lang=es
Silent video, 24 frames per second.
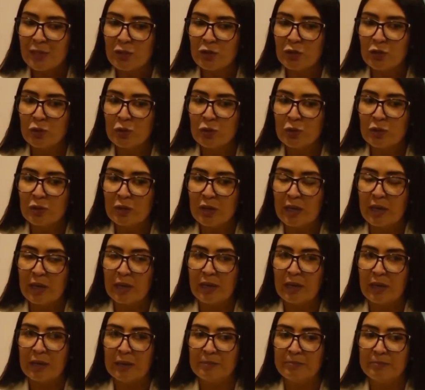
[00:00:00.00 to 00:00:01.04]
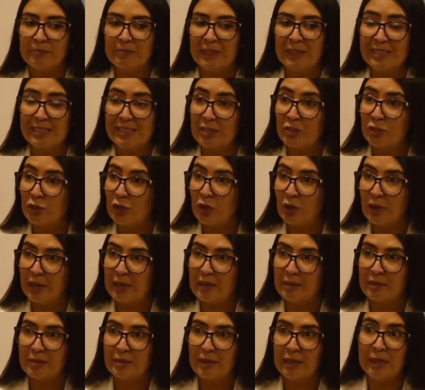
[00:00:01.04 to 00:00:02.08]
sus
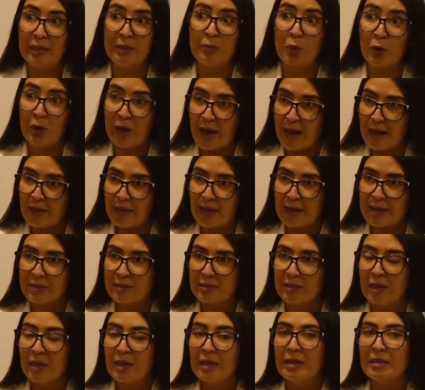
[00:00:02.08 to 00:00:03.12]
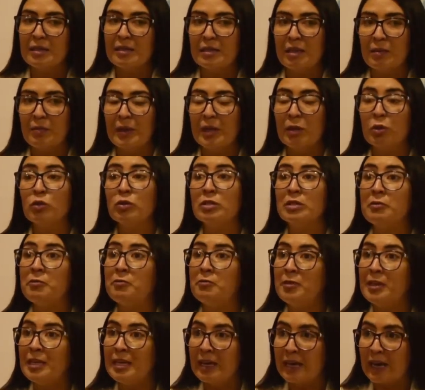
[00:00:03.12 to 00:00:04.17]
decisiones equivocadas, siempre
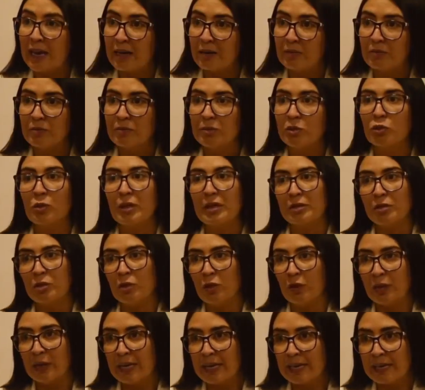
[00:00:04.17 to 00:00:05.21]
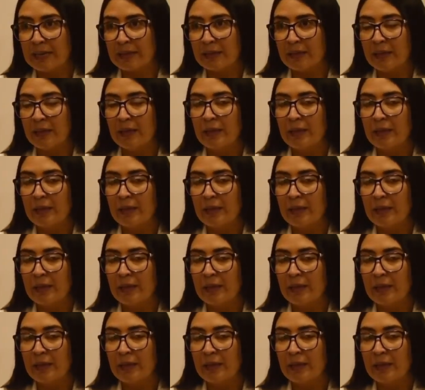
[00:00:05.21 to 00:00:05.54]
justifica su accionar